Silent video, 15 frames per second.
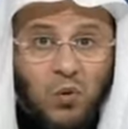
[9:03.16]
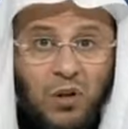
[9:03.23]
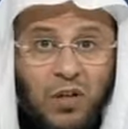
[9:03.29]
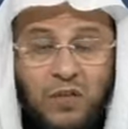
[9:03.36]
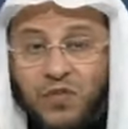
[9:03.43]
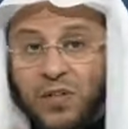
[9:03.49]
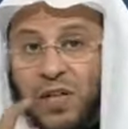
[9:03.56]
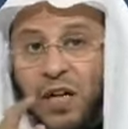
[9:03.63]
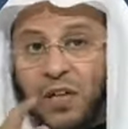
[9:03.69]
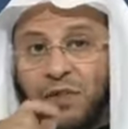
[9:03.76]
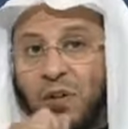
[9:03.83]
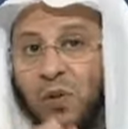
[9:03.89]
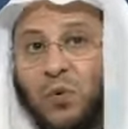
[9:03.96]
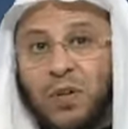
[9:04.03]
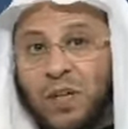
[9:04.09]
موقف
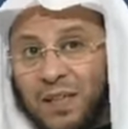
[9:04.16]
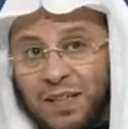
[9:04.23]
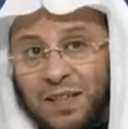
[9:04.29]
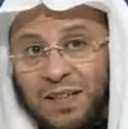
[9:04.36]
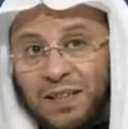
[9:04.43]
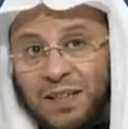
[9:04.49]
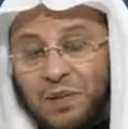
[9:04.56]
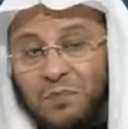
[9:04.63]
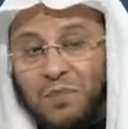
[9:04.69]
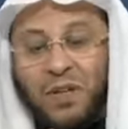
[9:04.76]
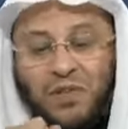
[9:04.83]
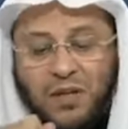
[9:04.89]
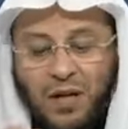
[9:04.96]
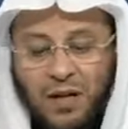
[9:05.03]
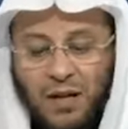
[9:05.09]
سيحفظه لك
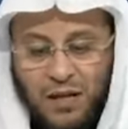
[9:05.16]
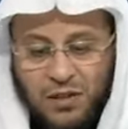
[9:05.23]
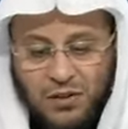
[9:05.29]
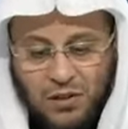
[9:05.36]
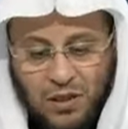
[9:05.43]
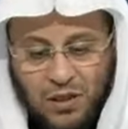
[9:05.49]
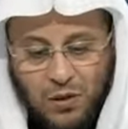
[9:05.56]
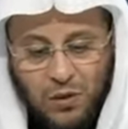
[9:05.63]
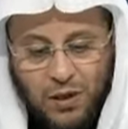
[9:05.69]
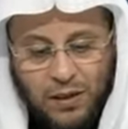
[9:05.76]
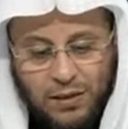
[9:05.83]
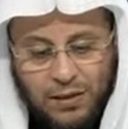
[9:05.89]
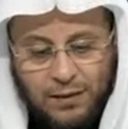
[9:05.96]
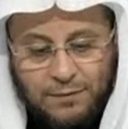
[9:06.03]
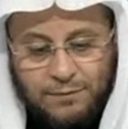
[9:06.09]
باذن الله جل
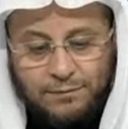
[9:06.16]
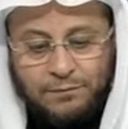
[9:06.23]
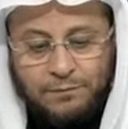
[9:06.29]
وعلا.